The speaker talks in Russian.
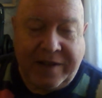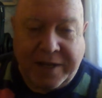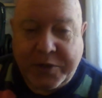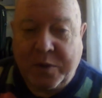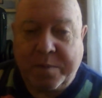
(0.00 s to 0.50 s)

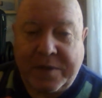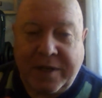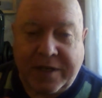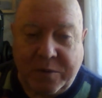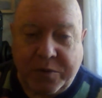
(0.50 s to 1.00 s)
для
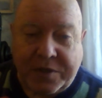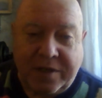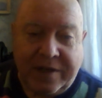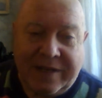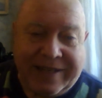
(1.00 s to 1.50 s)
собственных нужд
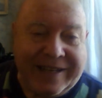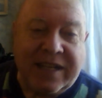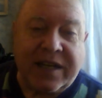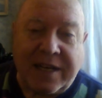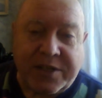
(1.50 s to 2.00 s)

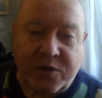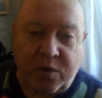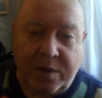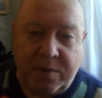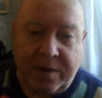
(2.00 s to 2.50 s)

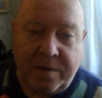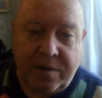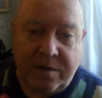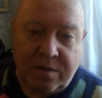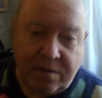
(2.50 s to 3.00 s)
ненаказуемо,
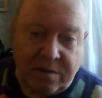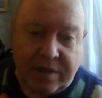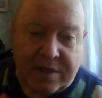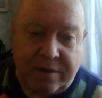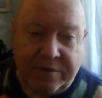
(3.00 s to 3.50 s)

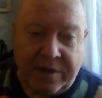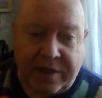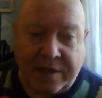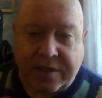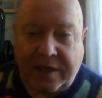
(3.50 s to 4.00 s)
если вы,
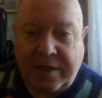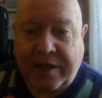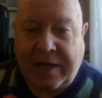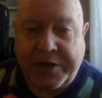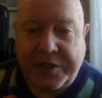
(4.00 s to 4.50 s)
так сказать,
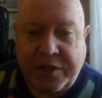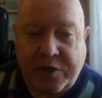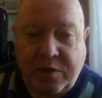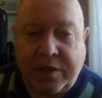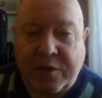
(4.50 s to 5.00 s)
докажете,
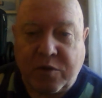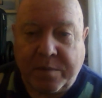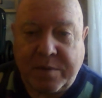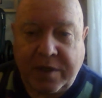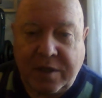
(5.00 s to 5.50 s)
что это
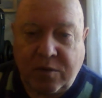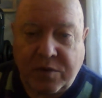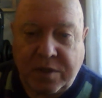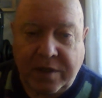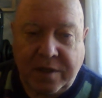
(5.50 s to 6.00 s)
собственные
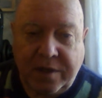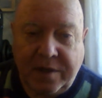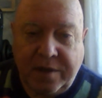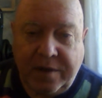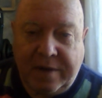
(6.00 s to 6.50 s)
нужды.
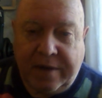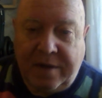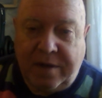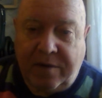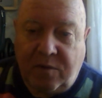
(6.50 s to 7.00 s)

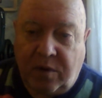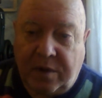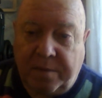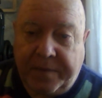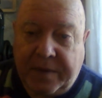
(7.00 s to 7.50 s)
Вот.